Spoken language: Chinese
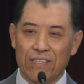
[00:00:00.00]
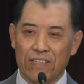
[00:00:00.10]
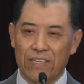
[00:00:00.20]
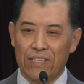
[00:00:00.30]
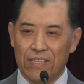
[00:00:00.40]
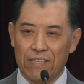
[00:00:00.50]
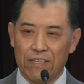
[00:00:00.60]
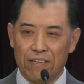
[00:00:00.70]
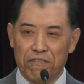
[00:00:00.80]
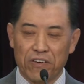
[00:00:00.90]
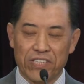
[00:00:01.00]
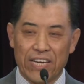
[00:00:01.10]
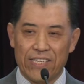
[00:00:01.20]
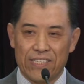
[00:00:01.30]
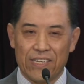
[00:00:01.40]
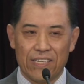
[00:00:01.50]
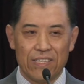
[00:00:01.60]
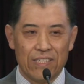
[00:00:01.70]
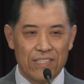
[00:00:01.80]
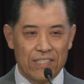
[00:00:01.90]
呃，奉献一些
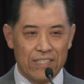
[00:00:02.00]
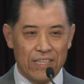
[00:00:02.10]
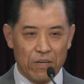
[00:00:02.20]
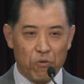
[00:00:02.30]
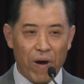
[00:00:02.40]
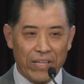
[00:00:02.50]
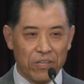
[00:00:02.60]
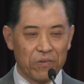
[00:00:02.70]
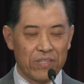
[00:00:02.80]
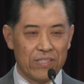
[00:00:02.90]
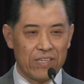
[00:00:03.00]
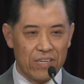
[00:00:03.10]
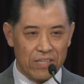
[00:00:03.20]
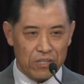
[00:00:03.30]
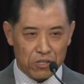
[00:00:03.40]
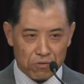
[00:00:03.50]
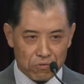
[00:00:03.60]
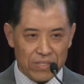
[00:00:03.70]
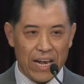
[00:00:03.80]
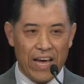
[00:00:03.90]
呃罐头的
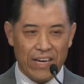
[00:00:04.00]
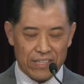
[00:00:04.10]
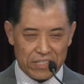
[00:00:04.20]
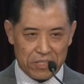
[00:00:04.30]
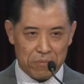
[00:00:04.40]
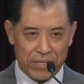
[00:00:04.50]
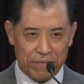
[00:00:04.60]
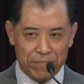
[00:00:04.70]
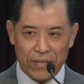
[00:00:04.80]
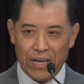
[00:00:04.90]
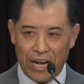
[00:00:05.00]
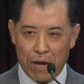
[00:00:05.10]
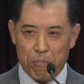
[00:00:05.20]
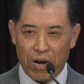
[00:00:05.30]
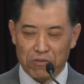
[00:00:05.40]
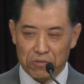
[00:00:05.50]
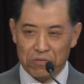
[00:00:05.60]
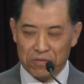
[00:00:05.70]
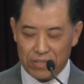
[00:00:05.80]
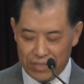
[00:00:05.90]
蔬菜食品，来帮
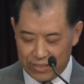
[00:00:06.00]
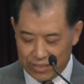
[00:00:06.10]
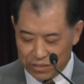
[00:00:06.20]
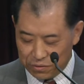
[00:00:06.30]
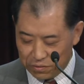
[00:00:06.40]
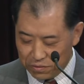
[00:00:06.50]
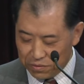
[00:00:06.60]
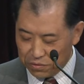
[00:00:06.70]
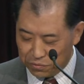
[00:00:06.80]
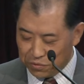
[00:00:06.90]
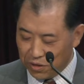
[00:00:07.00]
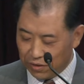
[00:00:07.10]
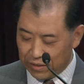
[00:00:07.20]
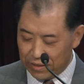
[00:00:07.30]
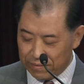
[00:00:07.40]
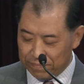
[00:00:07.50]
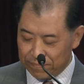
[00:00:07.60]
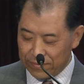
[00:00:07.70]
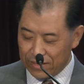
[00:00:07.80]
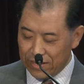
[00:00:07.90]
助那些有需要的人。
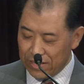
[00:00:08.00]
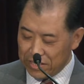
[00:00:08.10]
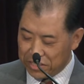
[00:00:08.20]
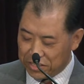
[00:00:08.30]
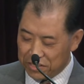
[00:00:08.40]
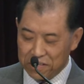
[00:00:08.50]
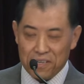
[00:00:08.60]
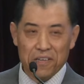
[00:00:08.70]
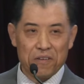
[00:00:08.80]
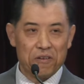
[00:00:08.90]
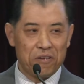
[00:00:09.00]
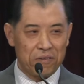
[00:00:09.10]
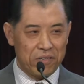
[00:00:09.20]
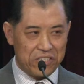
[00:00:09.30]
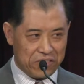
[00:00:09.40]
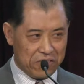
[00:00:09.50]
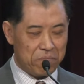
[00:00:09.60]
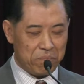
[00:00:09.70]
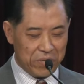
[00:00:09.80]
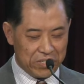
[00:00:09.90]
施。使
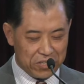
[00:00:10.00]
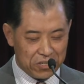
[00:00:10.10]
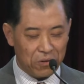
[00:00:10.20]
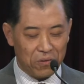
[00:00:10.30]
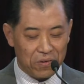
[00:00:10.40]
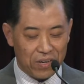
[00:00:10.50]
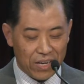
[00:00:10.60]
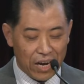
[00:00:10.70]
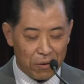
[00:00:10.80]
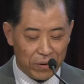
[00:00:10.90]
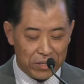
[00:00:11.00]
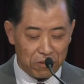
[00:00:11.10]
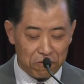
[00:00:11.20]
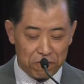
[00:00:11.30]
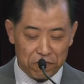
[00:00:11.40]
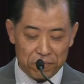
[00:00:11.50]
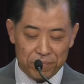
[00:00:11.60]
比受更为有福，